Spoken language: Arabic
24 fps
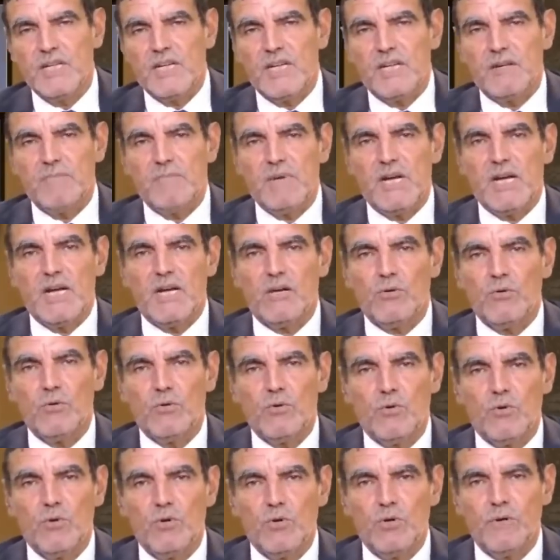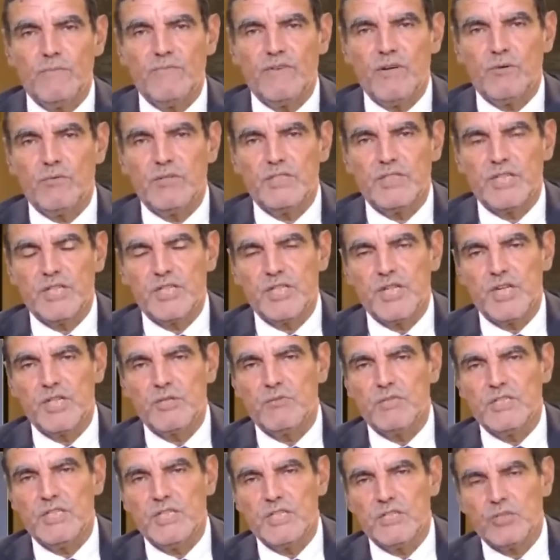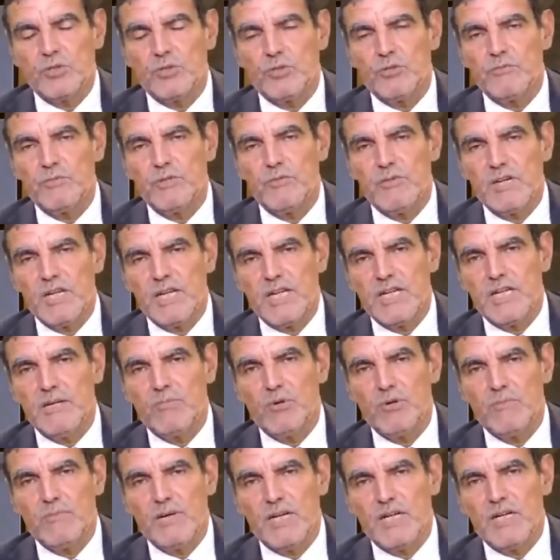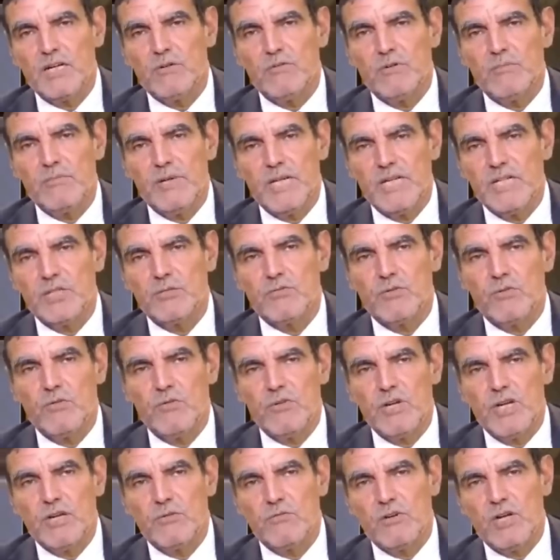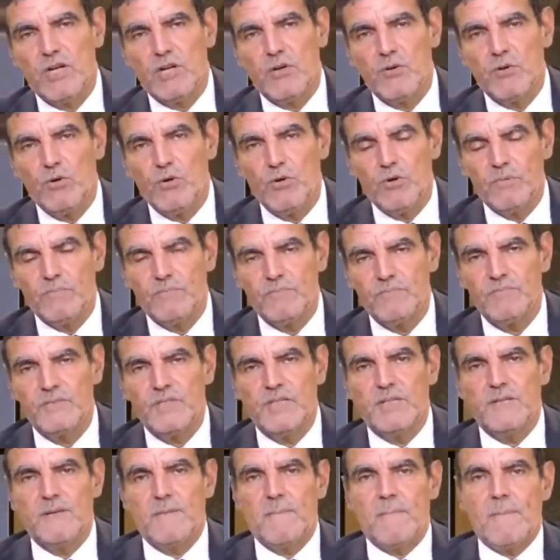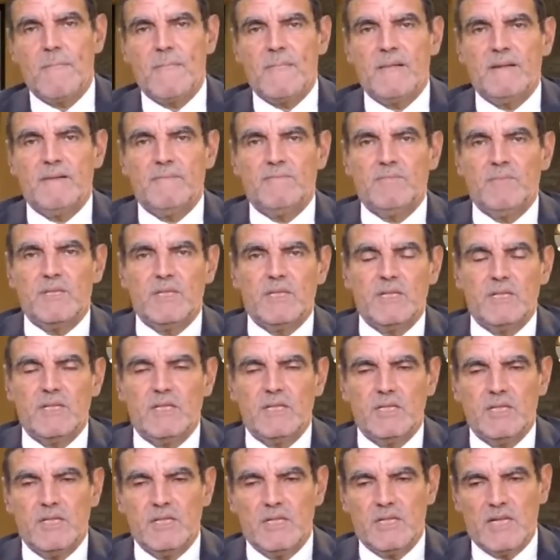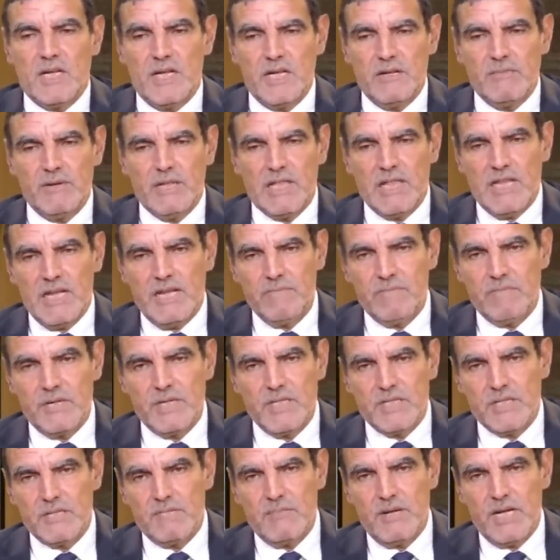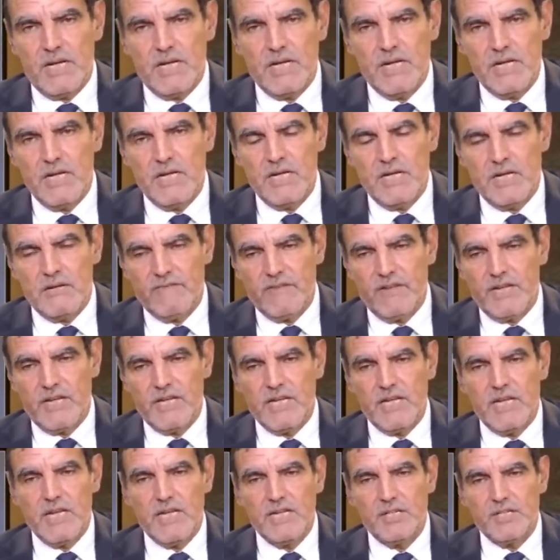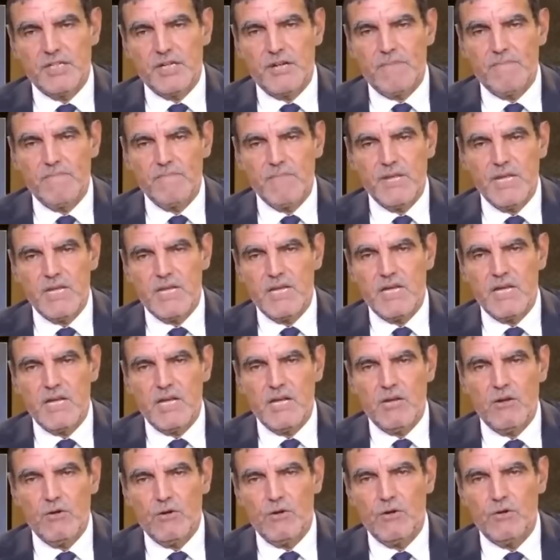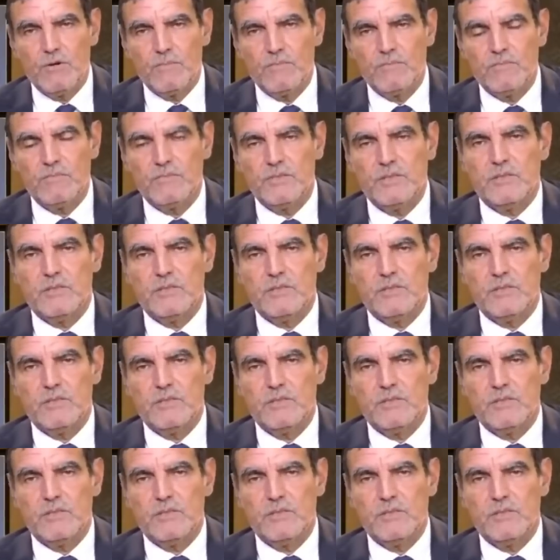لما أقول لحوم فهو الدجاج والديك الرومي والغنم والبقر والماعز وكل أنواع اللحوم يعني كلمة لحم بالنسبة لي فهي جميع اللحوم